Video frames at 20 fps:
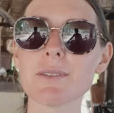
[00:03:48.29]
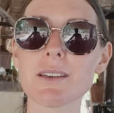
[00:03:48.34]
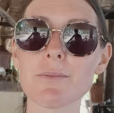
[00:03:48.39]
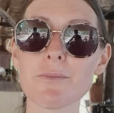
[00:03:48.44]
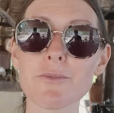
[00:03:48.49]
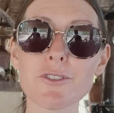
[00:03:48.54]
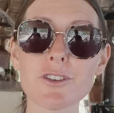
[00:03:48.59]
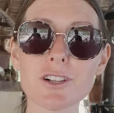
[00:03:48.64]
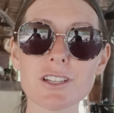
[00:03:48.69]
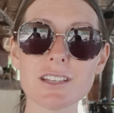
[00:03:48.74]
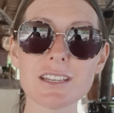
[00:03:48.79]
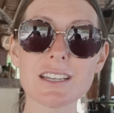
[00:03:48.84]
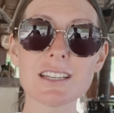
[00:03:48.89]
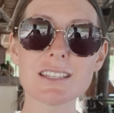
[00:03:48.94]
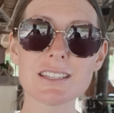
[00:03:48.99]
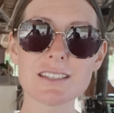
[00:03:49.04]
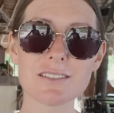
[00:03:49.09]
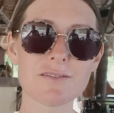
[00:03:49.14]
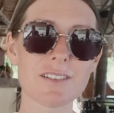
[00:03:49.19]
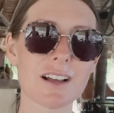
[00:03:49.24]
Ich habe voll die
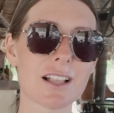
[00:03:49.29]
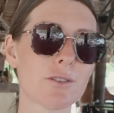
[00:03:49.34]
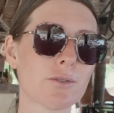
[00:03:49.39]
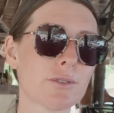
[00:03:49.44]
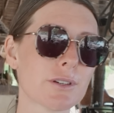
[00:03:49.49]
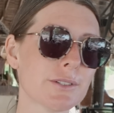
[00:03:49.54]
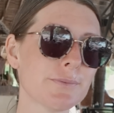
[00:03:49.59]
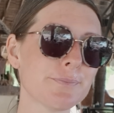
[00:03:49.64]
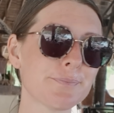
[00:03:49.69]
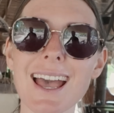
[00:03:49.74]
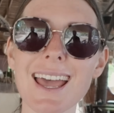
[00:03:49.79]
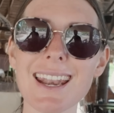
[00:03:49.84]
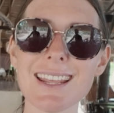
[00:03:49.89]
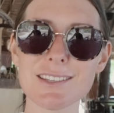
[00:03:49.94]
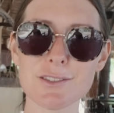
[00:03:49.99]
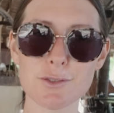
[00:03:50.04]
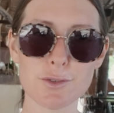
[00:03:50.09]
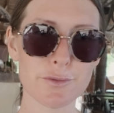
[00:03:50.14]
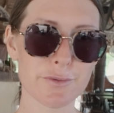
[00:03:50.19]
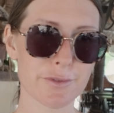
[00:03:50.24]
Hitzewallungen.
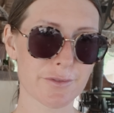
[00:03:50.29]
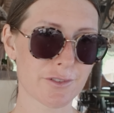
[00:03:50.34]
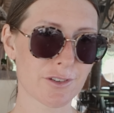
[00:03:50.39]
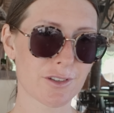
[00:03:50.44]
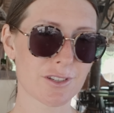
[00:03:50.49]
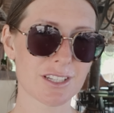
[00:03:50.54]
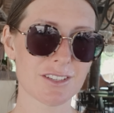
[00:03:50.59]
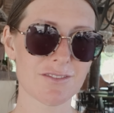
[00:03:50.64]
Katastrophe, Freunde.